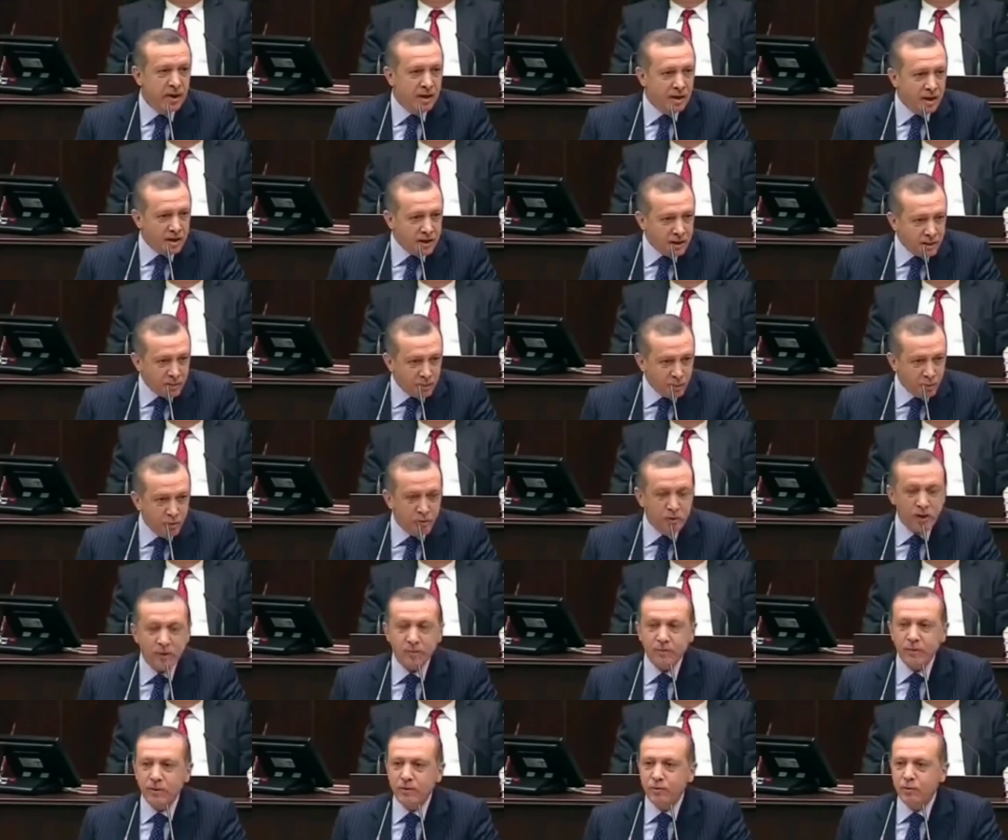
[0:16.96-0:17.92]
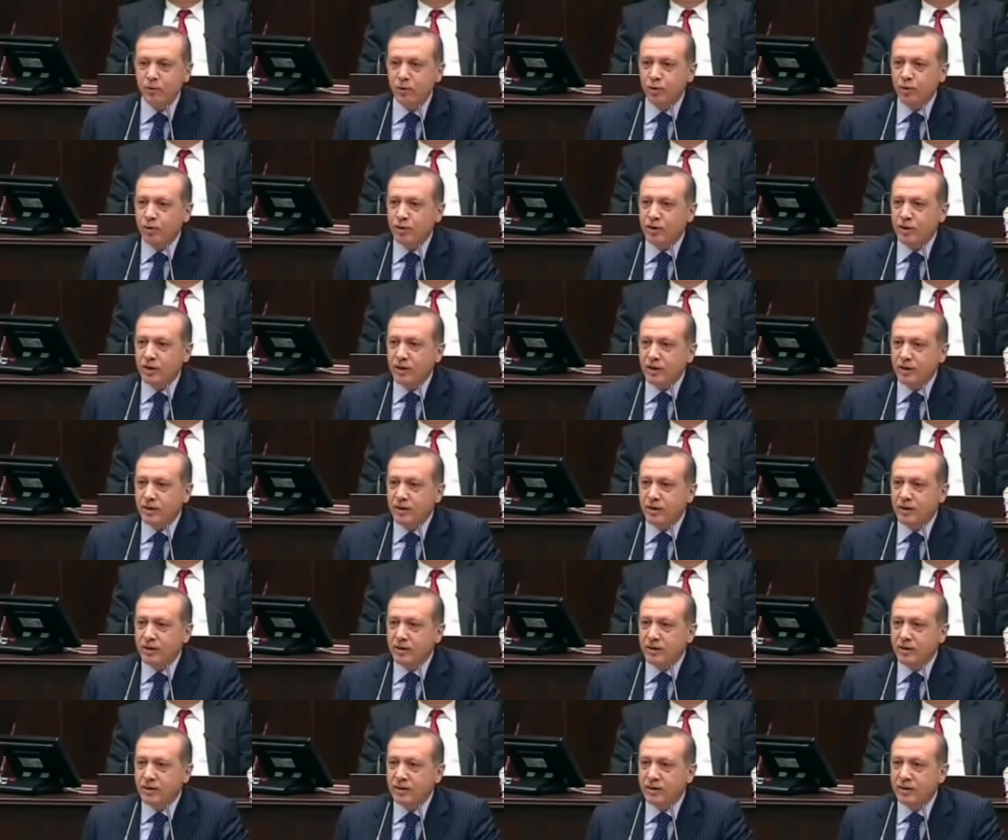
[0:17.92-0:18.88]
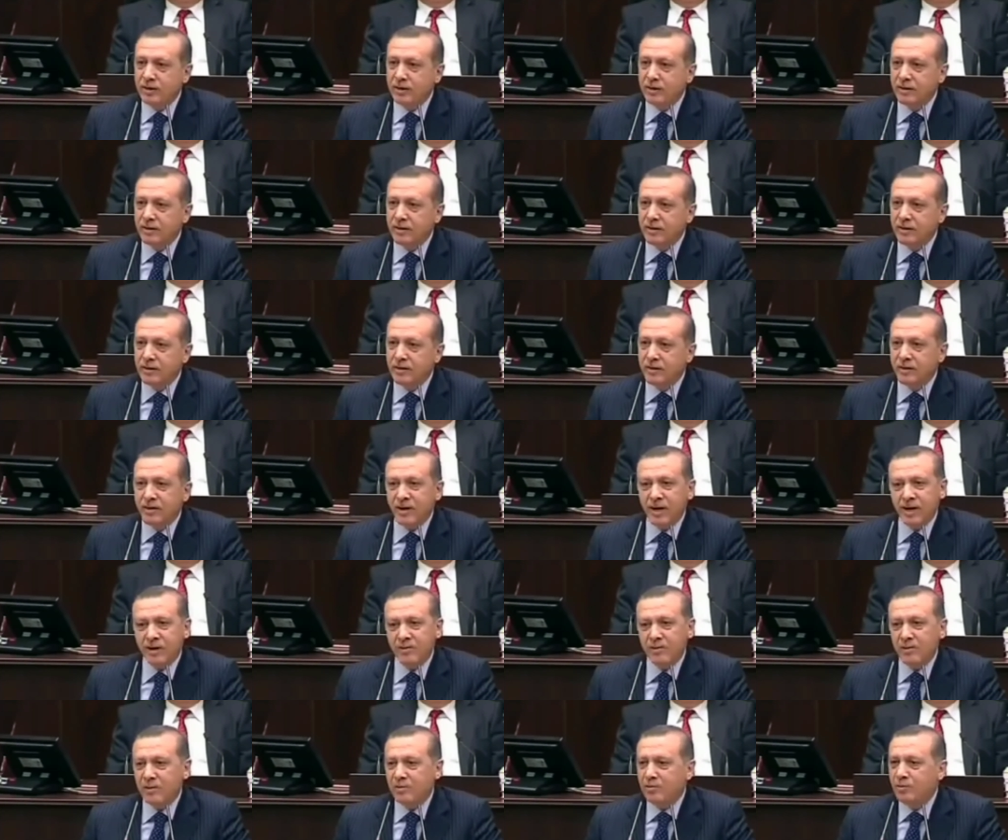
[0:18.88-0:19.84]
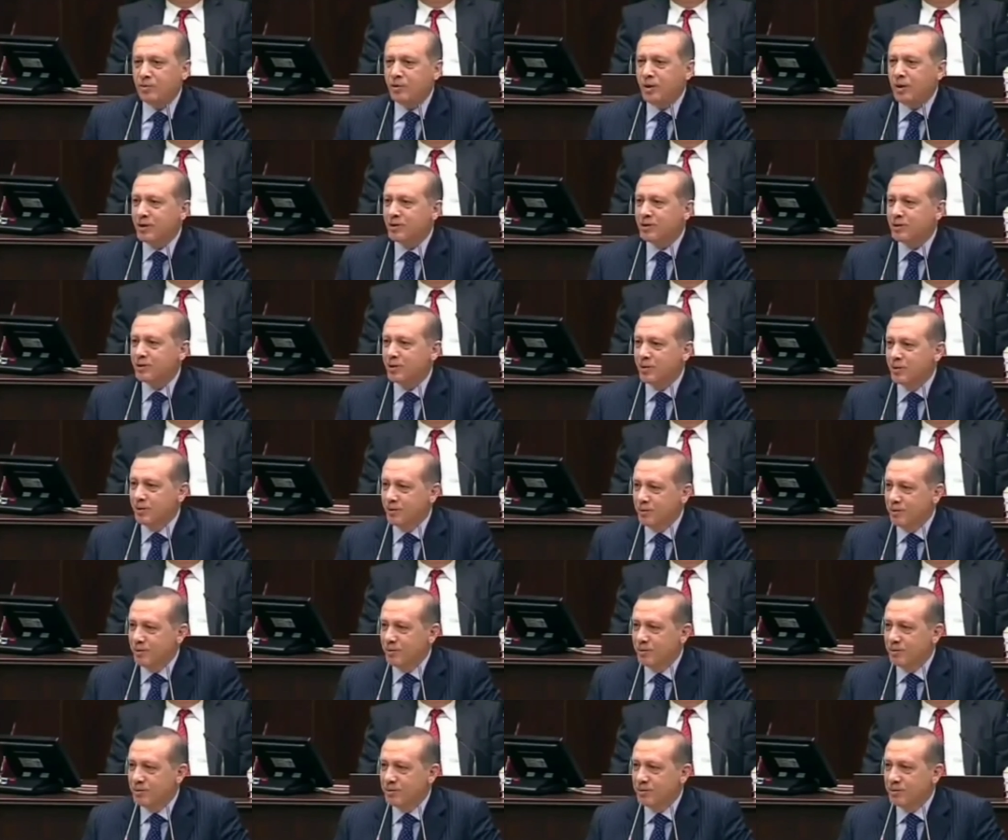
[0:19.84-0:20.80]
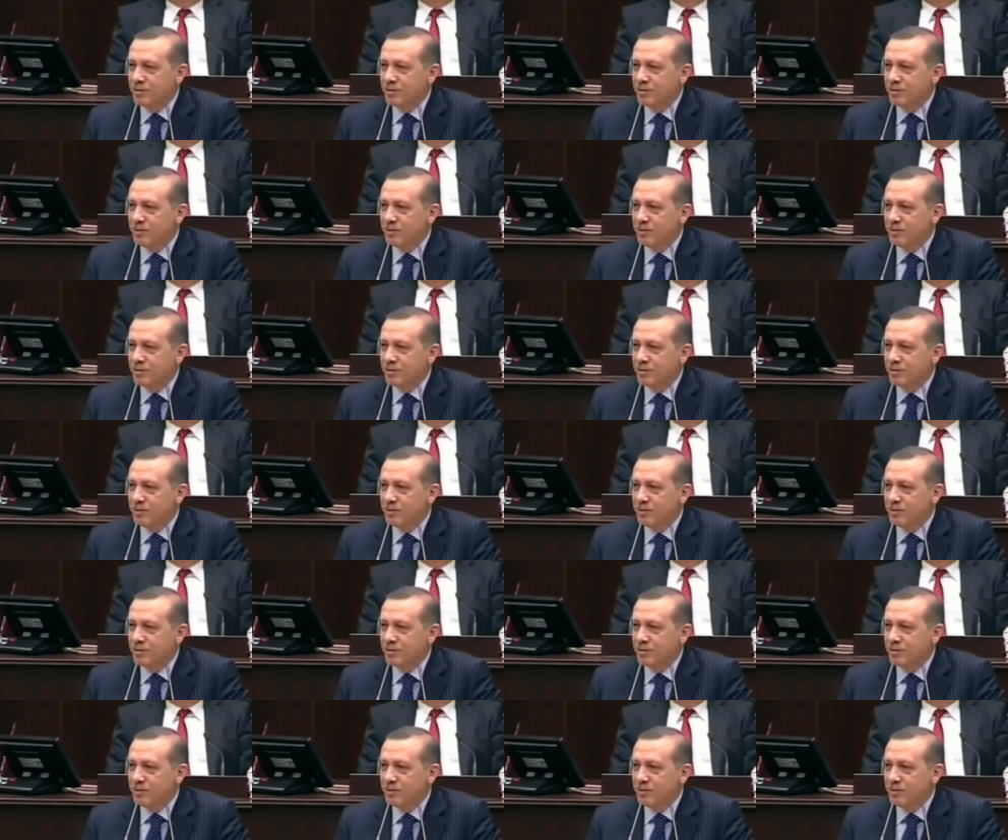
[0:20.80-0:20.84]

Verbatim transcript: Herhalde bunu da bilmiyor ki garibim bunları söylüyor.